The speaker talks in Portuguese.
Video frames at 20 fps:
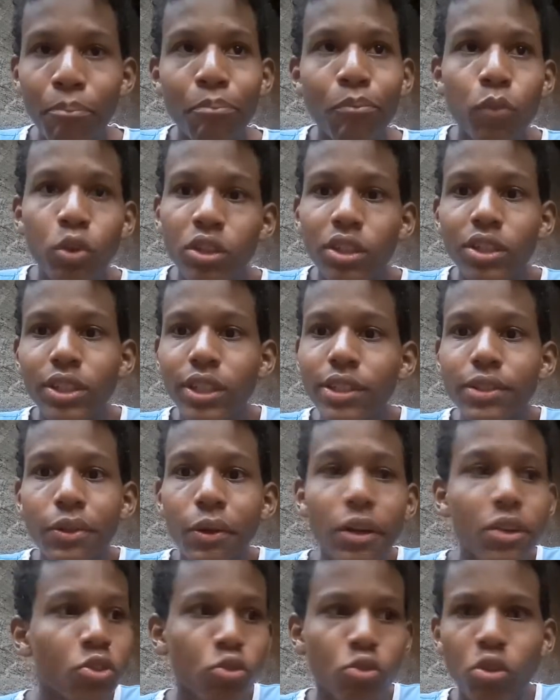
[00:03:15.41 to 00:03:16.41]
Muita gente,
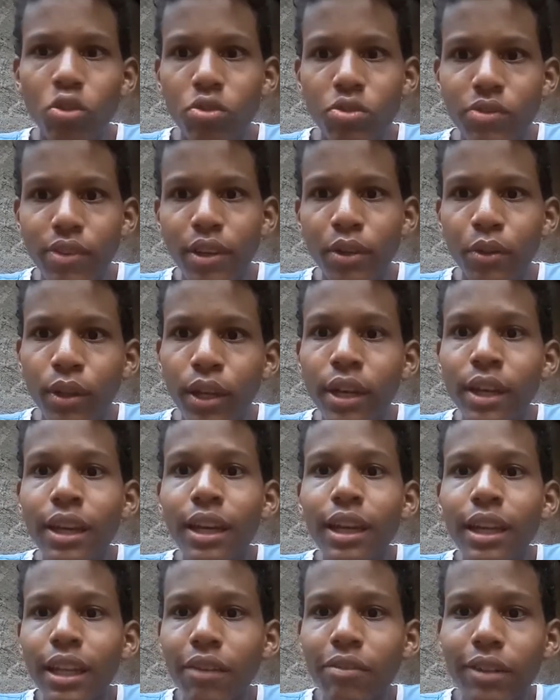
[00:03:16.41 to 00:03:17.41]
eu acho que todos veio, né?
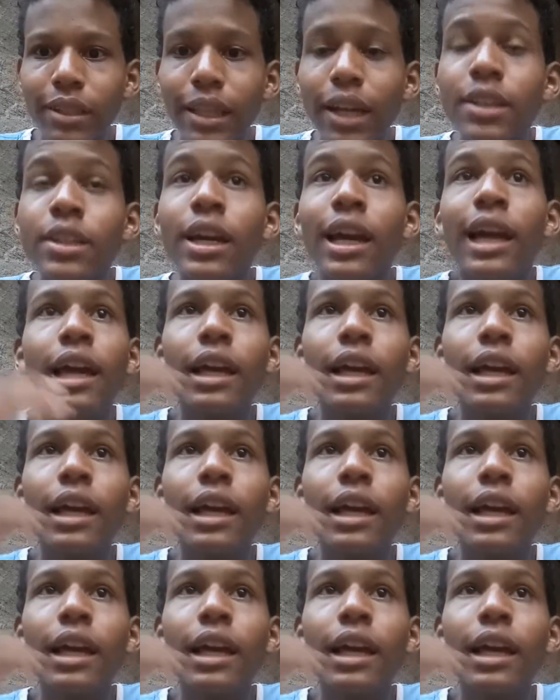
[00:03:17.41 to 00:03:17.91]
Na verdade.